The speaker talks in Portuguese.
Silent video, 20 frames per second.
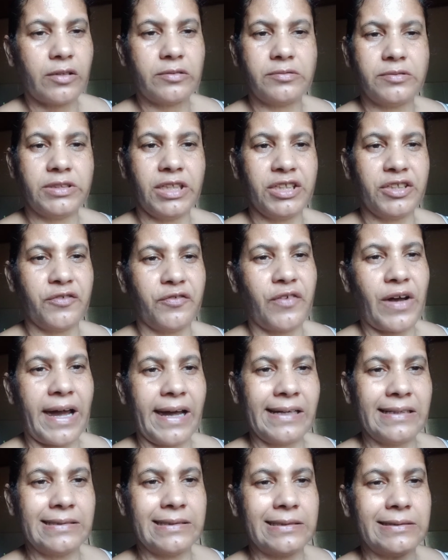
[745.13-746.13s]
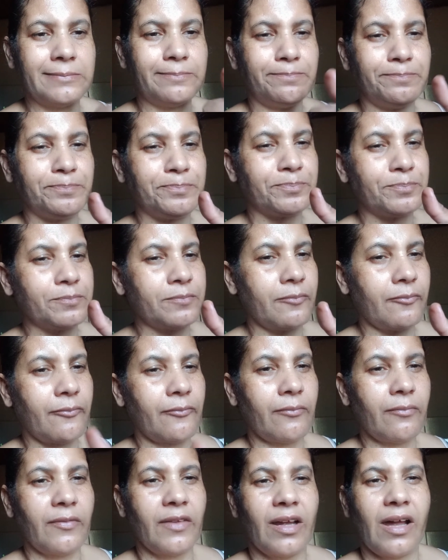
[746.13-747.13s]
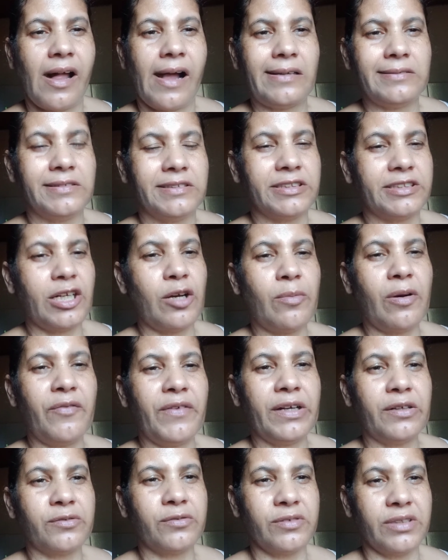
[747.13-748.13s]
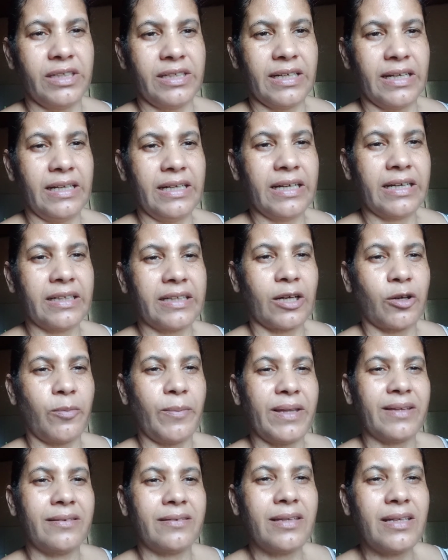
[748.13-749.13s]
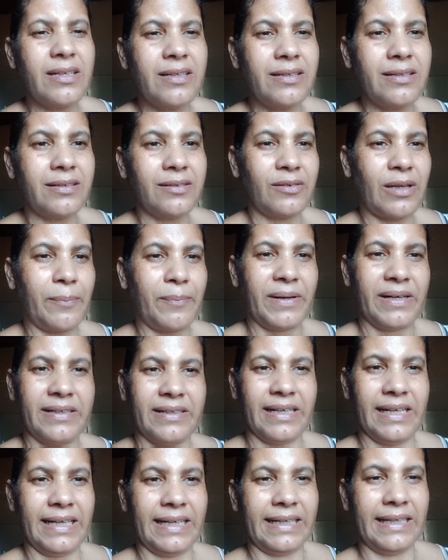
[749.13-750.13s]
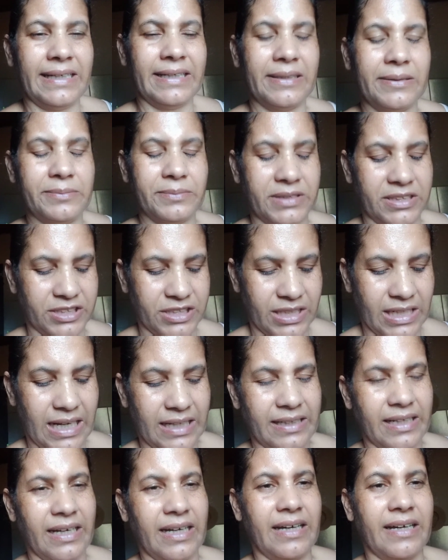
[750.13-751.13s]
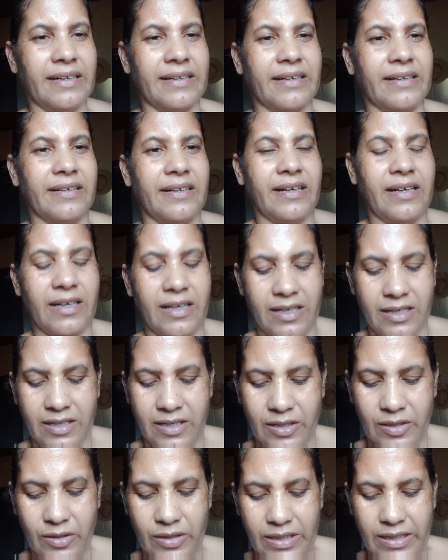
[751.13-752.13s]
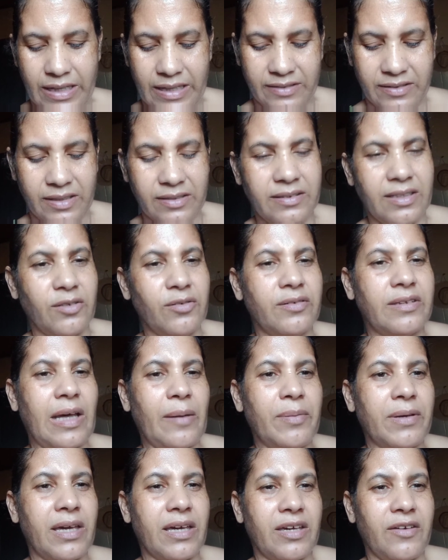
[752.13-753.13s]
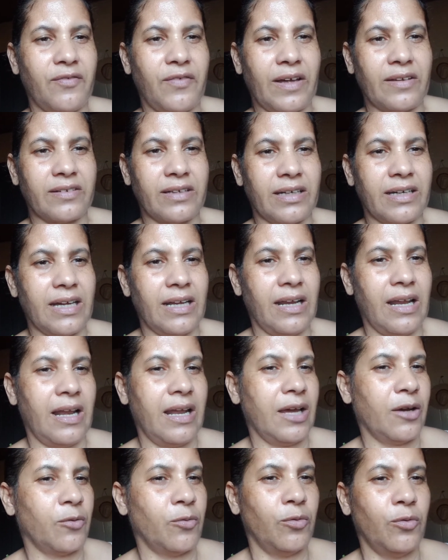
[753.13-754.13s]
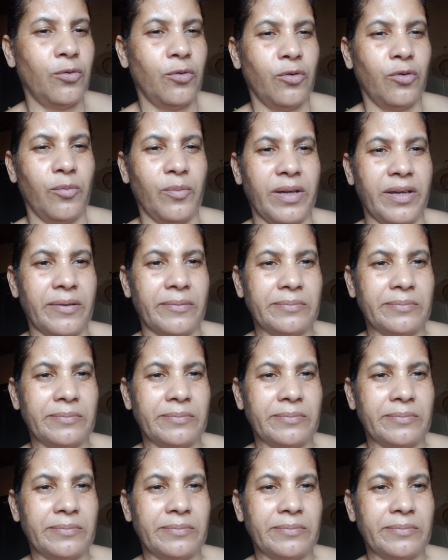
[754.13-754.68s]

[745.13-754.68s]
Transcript: Gente, faz. Se tem uma verdurinha ali que tá começando a perder na geladeira, às vezes você não sabe o que, que faz com aquele legume,